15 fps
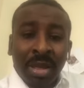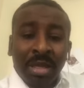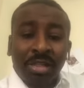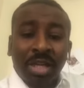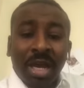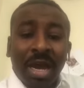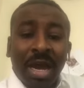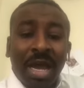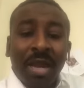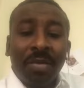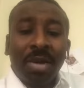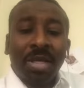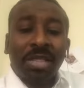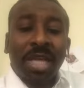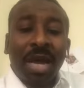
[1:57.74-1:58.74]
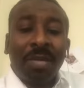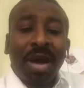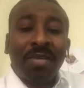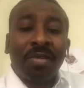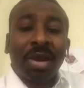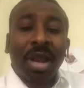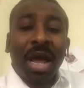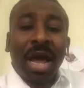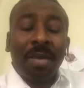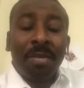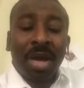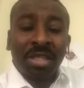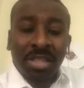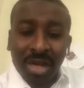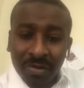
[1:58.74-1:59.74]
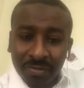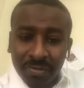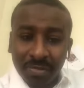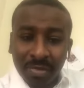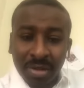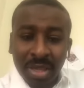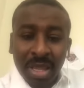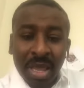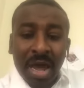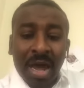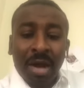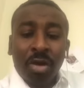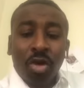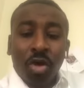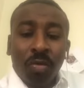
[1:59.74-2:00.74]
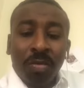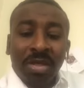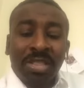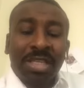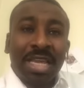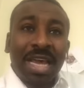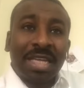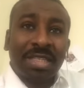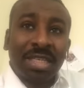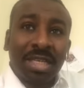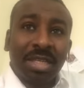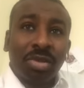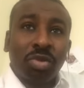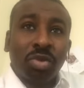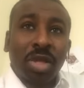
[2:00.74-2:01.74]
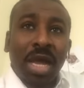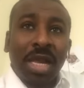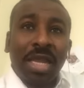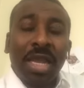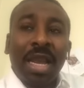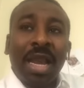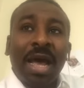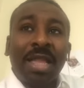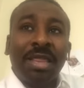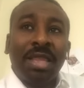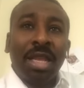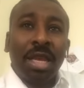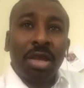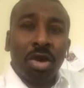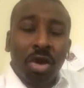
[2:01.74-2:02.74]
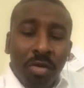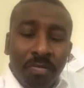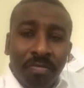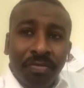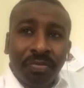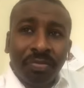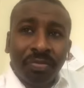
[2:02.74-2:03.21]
شغالة بنظام عفى الله عما سلف النخبة السياسية السودانية لحد اليوم